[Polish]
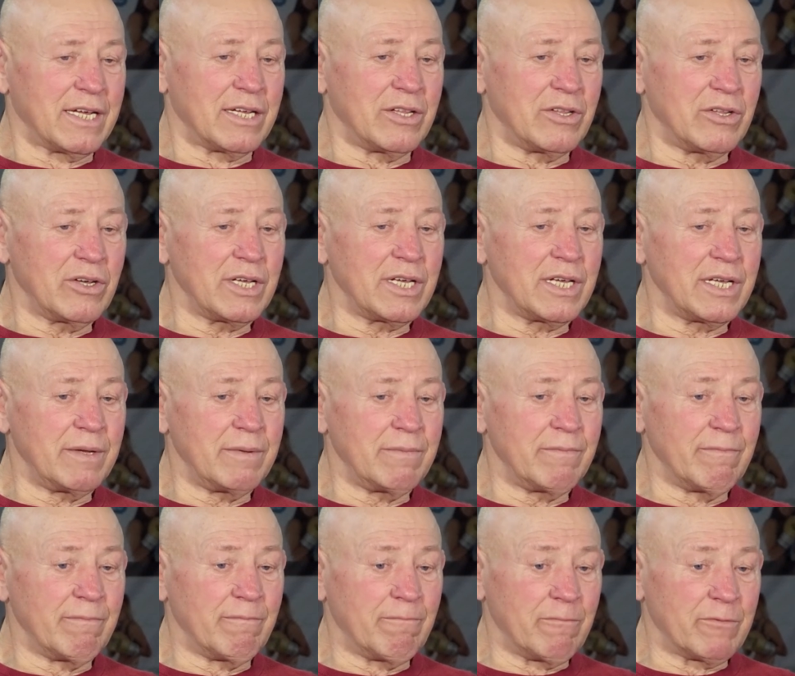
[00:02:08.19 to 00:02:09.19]
No i
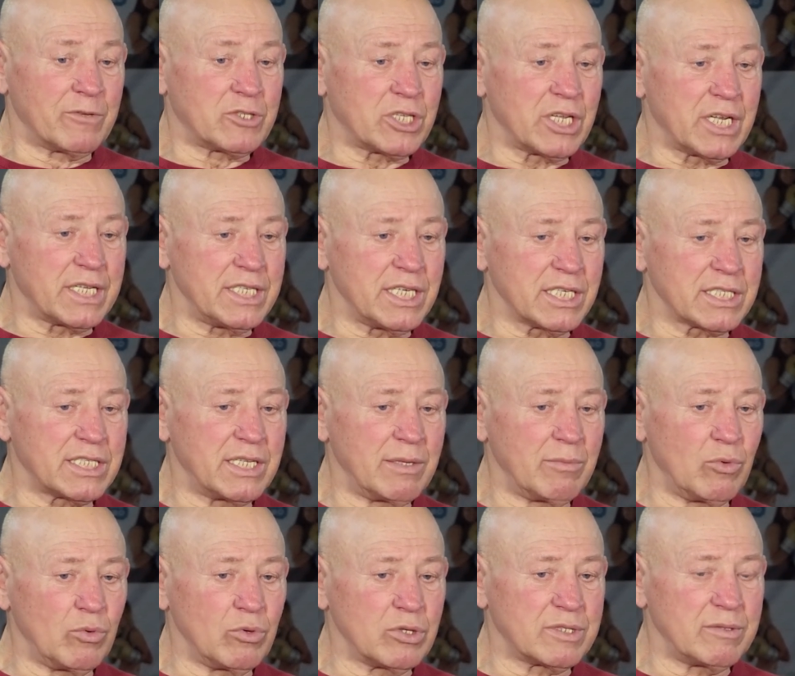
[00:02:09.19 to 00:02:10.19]

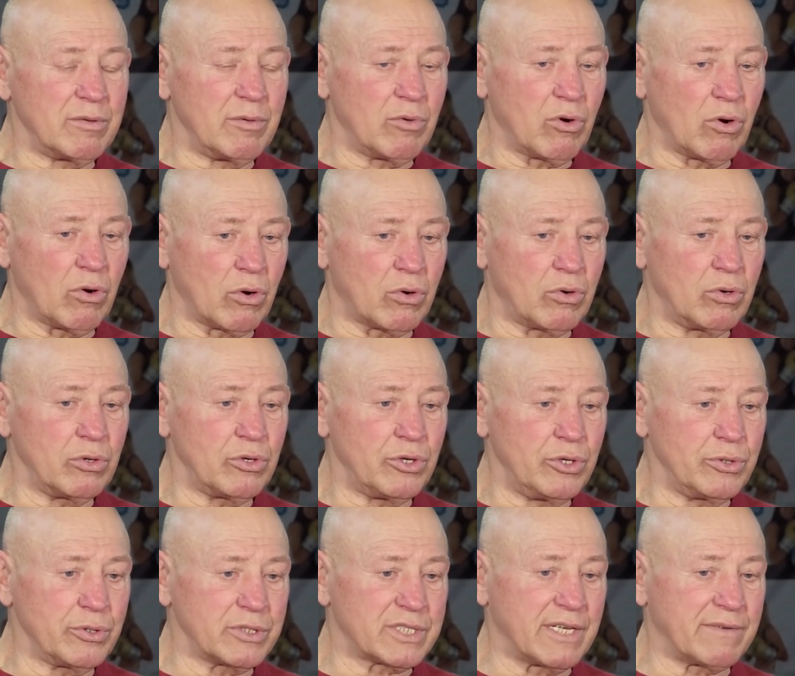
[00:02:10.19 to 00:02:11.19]
1948 roku
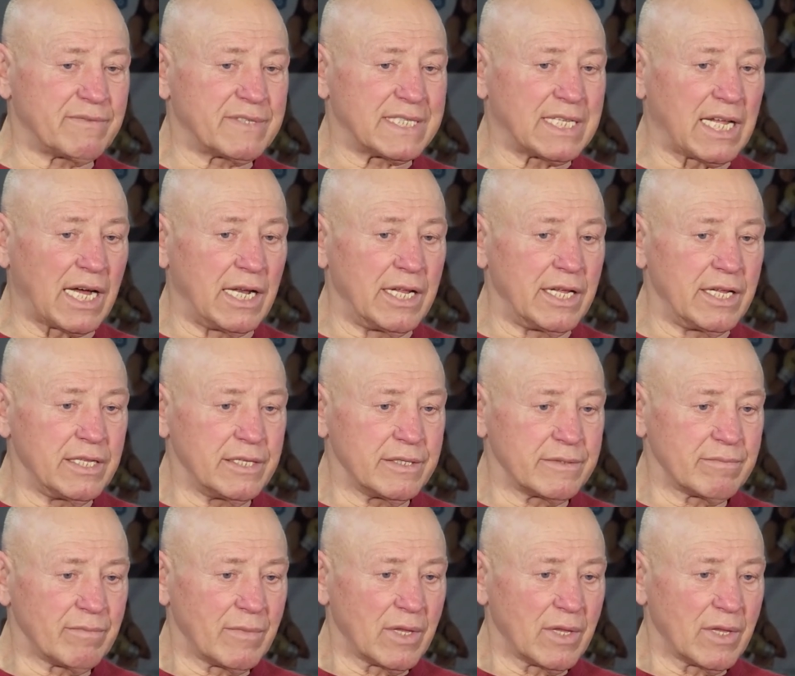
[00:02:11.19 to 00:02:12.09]
Józef Stalin